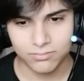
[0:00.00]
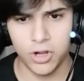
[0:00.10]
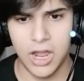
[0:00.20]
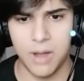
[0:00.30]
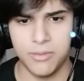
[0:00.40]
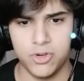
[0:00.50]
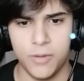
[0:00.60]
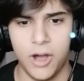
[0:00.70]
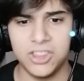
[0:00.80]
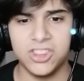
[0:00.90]
Şöyle abi
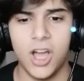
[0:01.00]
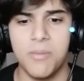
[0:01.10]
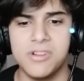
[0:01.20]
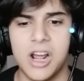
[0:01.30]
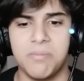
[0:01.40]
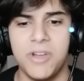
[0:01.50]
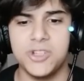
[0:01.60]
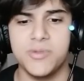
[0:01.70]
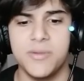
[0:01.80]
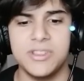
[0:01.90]
şöyle hatta bırak
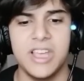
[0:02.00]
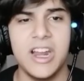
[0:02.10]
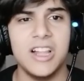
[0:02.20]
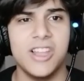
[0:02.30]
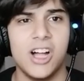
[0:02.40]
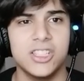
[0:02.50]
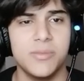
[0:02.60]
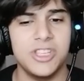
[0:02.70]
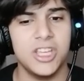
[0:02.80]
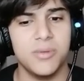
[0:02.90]
5.000'i biz herhalde
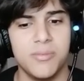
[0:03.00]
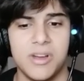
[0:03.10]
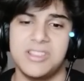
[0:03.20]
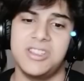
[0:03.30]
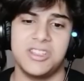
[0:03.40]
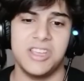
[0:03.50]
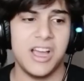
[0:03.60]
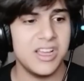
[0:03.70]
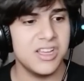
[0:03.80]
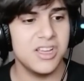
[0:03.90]
6.000 7.000 bastık 7...
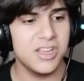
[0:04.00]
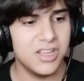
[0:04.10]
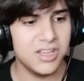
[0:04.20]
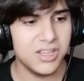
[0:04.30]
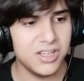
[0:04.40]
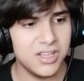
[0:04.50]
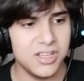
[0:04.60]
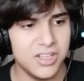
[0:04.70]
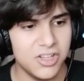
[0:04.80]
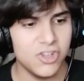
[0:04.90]
ya. Tamam güzel
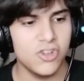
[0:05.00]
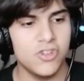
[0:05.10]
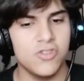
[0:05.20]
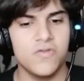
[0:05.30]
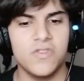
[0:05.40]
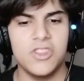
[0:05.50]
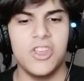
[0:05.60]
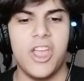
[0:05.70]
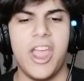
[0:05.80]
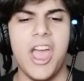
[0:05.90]
güzel çok rahat
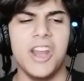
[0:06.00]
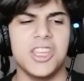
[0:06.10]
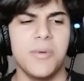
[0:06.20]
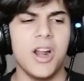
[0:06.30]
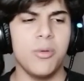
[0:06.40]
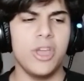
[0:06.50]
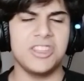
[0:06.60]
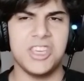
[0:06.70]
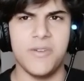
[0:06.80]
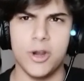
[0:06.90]
alabileceğimizi düşünüyorum. Eğer ki bana bu
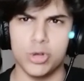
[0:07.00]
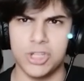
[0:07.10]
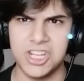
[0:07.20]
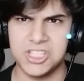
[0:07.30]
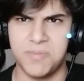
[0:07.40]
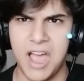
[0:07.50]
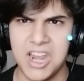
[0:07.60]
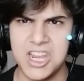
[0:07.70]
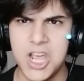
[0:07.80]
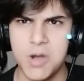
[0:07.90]
yetkiyi veriyorsanız
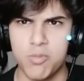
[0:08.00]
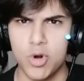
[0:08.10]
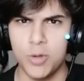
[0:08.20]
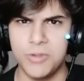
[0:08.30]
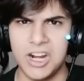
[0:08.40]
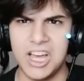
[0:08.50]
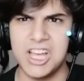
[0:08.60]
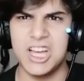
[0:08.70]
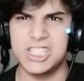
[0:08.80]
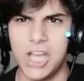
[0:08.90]
ben bu
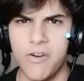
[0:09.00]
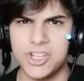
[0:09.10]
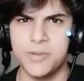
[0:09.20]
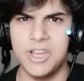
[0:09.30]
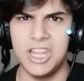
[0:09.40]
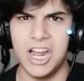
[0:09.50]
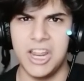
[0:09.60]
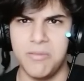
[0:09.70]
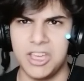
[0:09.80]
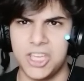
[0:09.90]
Lübnan'a savaşımı
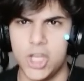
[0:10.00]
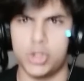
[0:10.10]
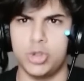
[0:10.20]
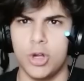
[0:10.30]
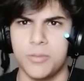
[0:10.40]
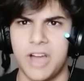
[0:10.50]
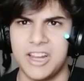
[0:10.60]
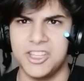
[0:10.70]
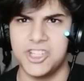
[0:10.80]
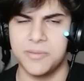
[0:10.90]
ilan etmek istiyorum
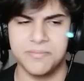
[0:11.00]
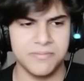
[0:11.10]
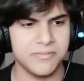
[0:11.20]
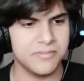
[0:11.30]
kardeşim.